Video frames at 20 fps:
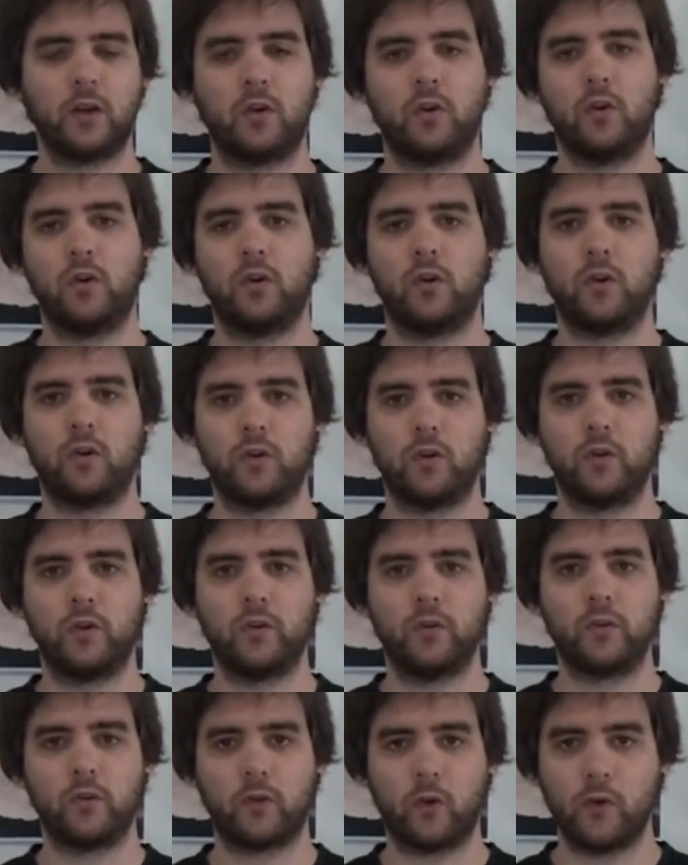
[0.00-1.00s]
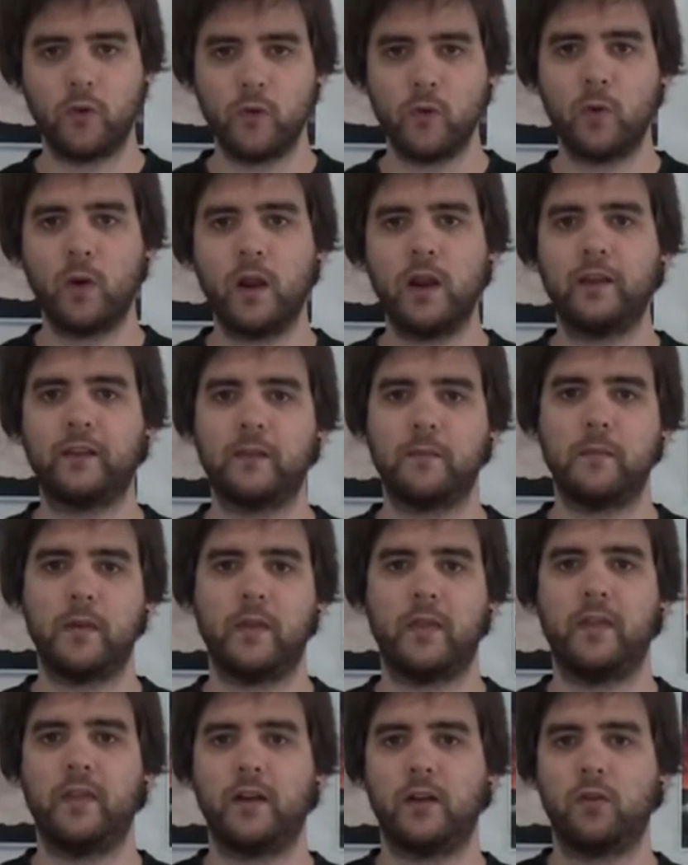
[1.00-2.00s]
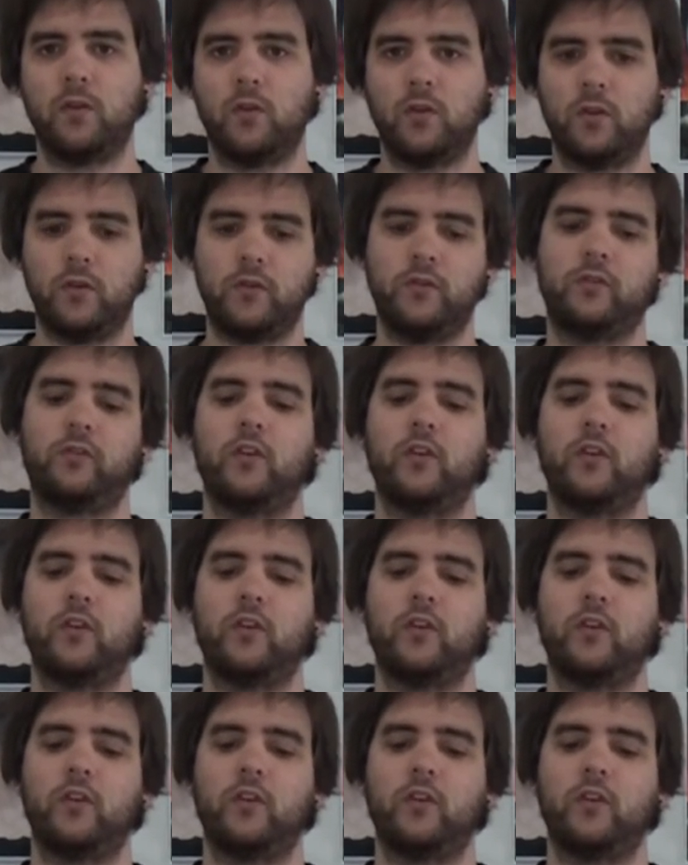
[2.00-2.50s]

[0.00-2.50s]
con, con Nuggets en vez de con